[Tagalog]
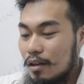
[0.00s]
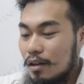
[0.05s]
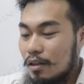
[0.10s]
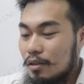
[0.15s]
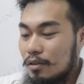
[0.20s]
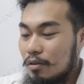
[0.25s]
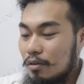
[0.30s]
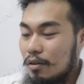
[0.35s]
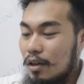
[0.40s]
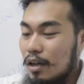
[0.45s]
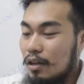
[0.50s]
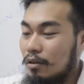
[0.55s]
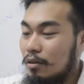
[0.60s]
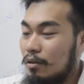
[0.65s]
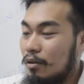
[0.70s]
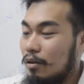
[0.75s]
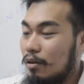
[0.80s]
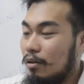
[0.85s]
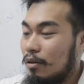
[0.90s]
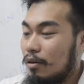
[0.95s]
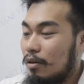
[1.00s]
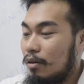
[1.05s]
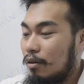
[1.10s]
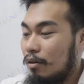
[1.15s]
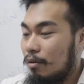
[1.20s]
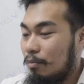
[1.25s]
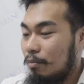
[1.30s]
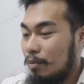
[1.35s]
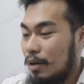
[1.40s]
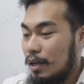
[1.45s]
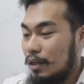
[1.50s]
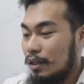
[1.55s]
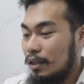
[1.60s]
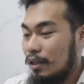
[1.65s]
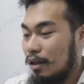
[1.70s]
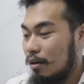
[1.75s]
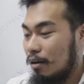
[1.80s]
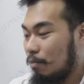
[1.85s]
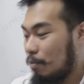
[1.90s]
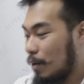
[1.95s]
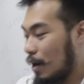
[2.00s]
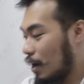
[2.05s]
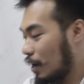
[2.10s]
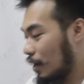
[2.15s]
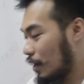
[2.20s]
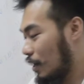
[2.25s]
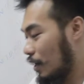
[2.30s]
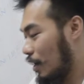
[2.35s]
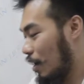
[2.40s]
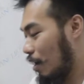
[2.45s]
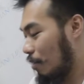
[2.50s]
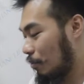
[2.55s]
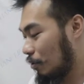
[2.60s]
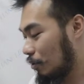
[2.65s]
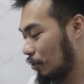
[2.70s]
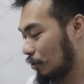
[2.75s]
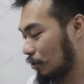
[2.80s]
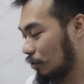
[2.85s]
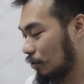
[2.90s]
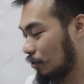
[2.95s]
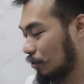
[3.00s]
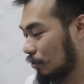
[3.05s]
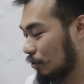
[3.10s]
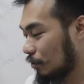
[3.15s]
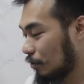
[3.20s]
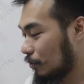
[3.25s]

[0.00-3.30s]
So, ito, pwede siyang pang hilamos.